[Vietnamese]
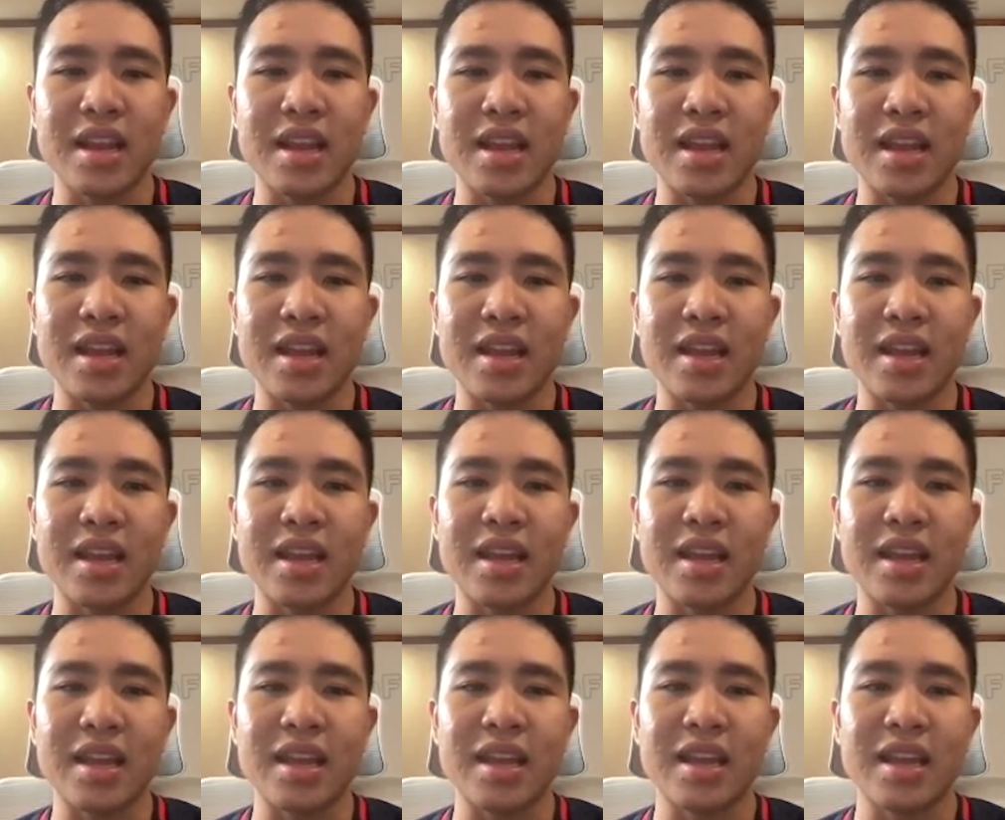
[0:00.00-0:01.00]
là
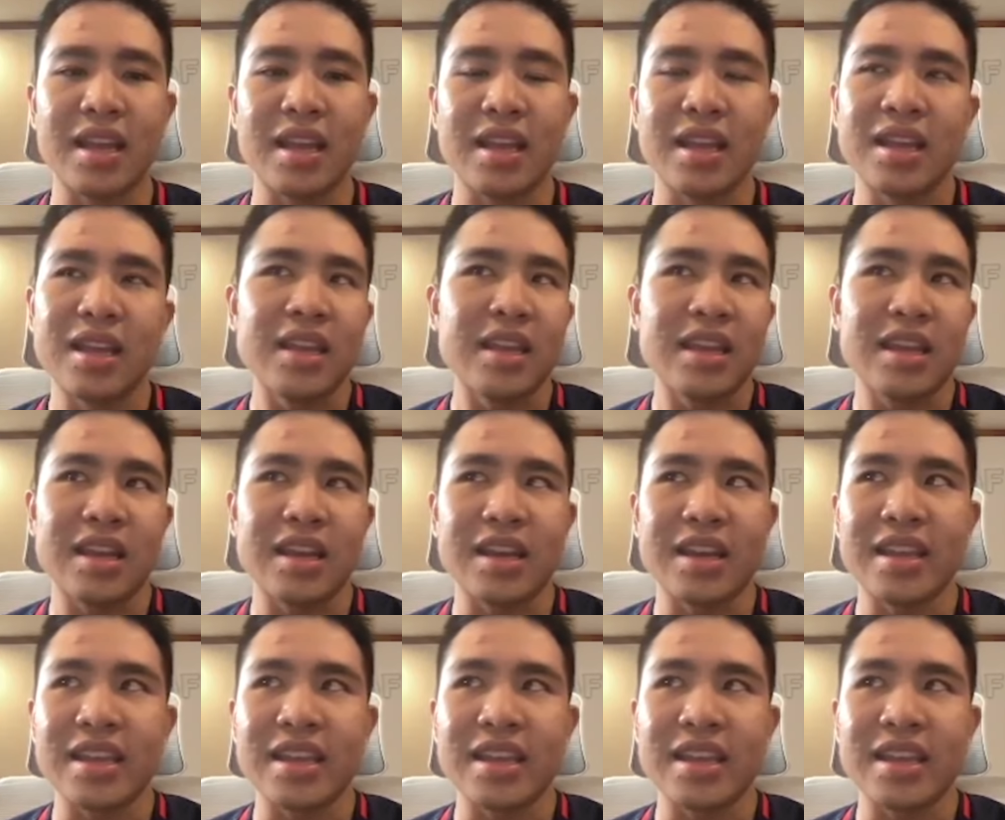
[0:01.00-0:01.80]
à,